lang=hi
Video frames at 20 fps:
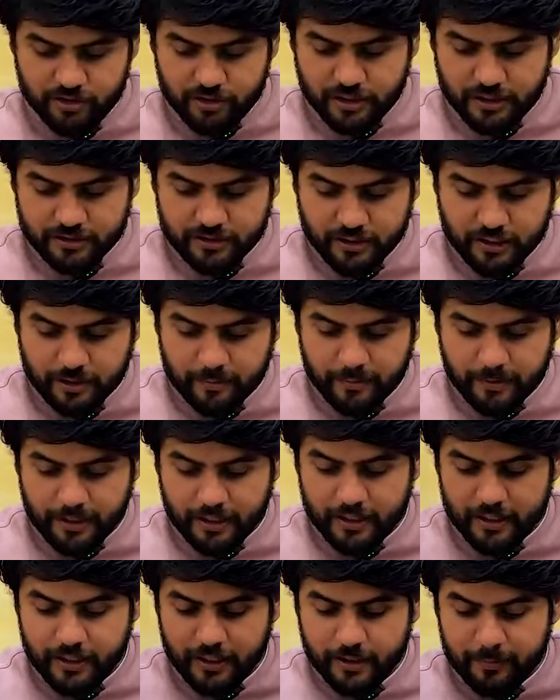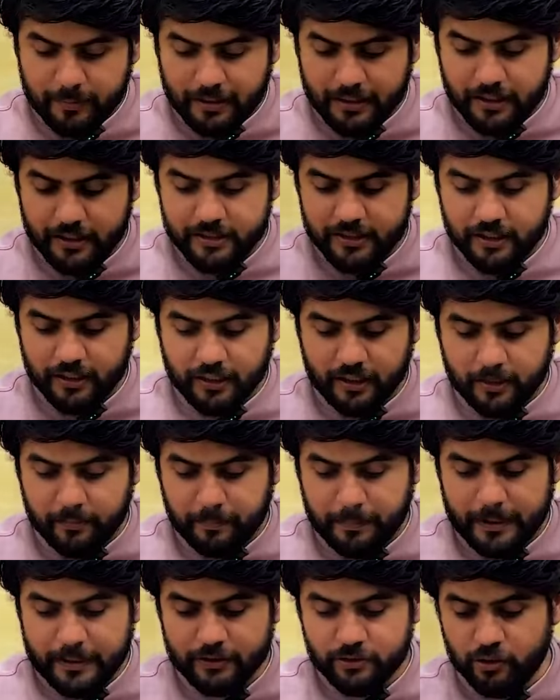जैसे हमारा ये मान लीजिए कि
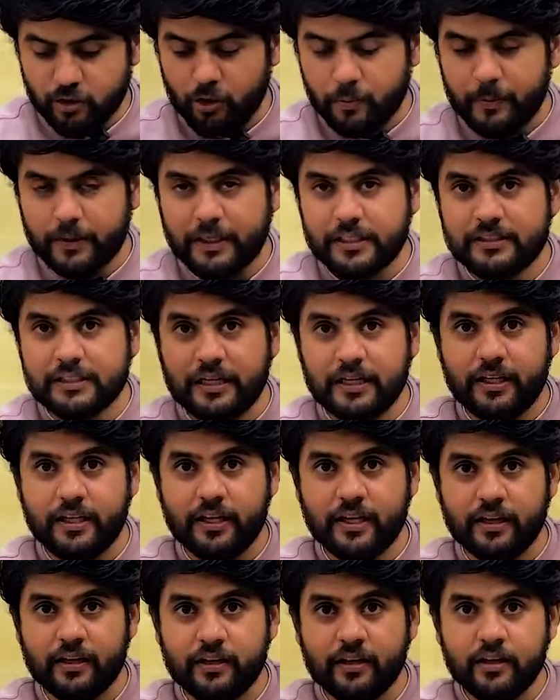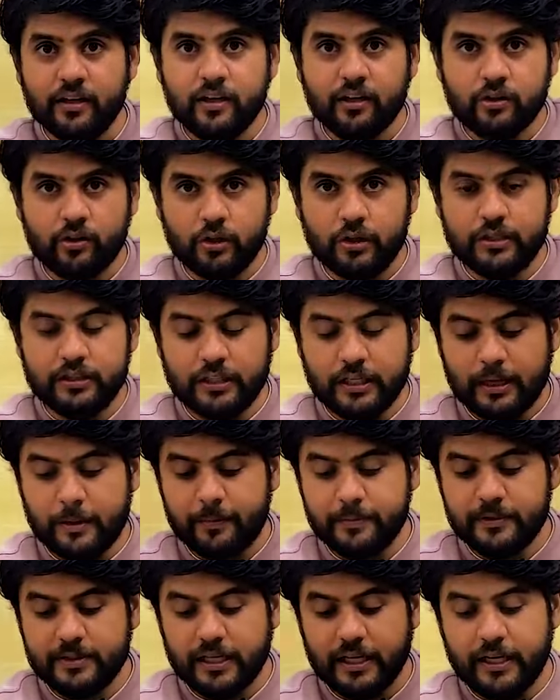पाँच सौ रुपए की साड़ी है तो इसे
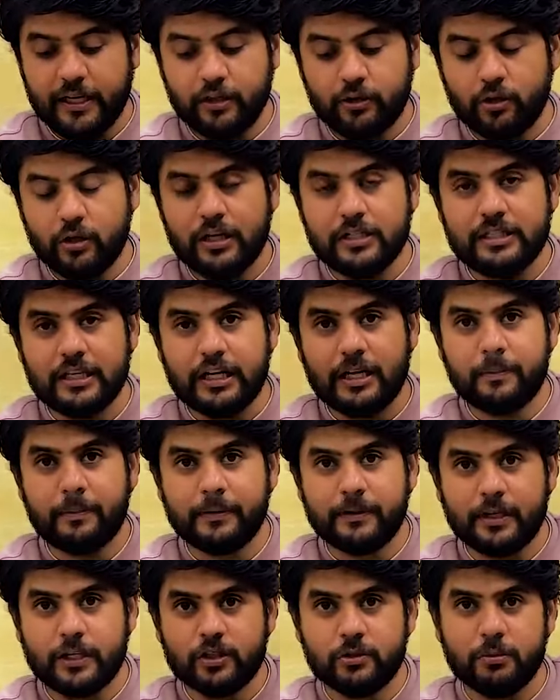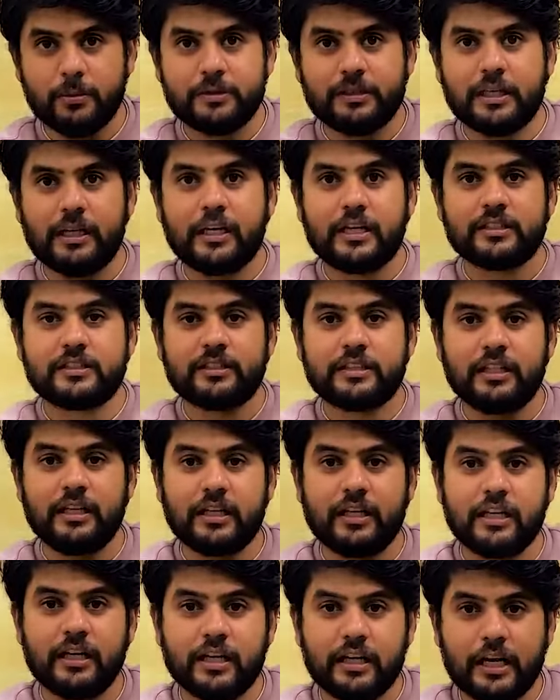आप चाहें तो हज़ार पंद्रह सौ में सेल करते हैं
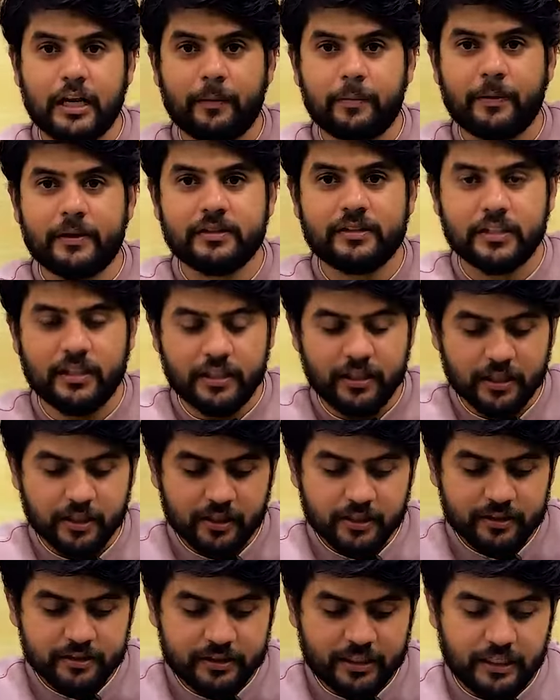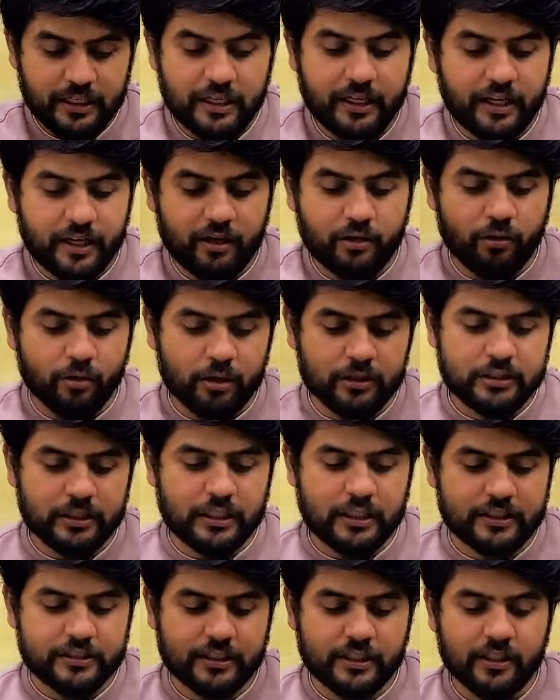लेकिन अगर आप किसी से ले रहे हैं
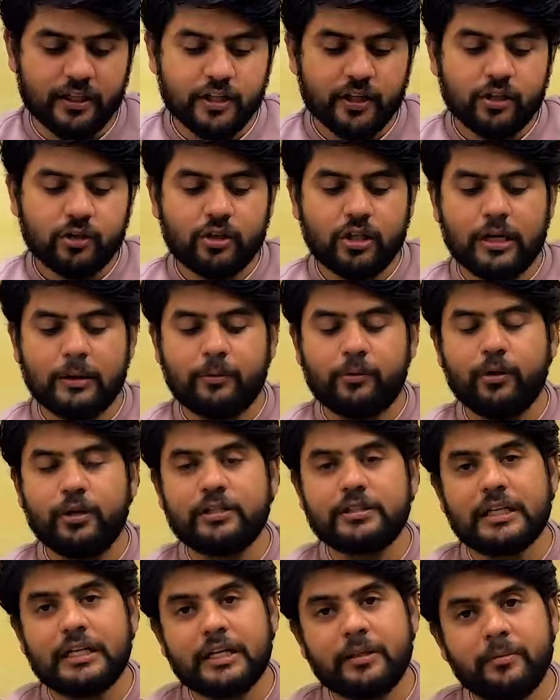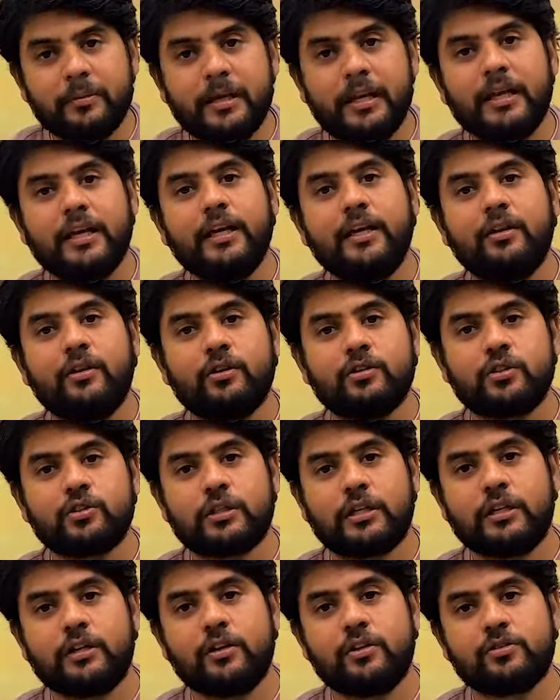होलसेलर से तो आपको ये साड़ी मिलेगी नौ सौ
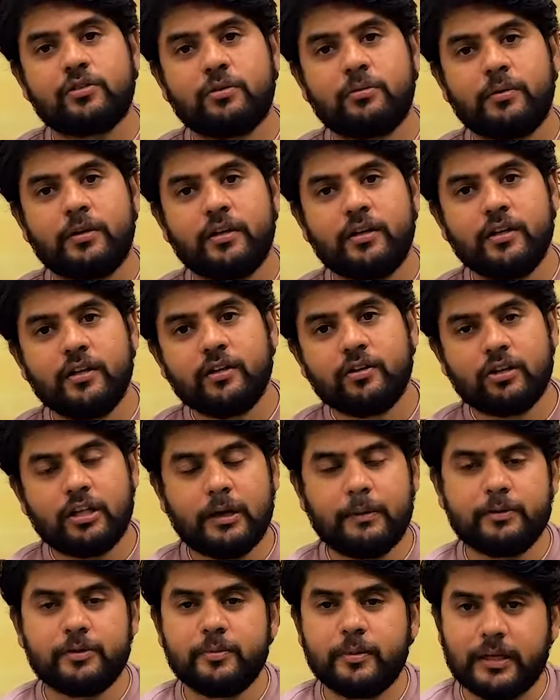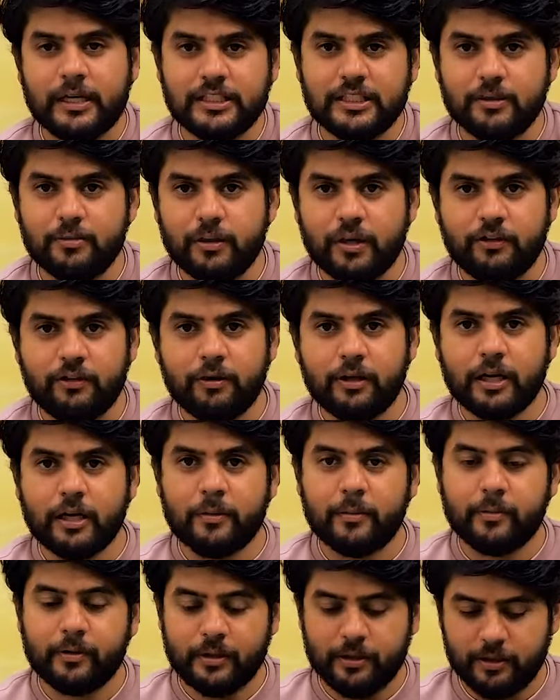साढ़े नौ सौ में तो आप उसमें कैसे मुनाफा
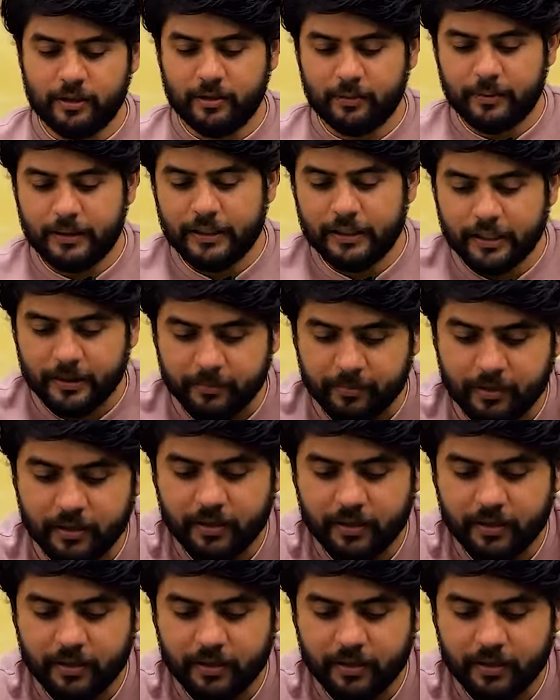कर, कर पाएंगे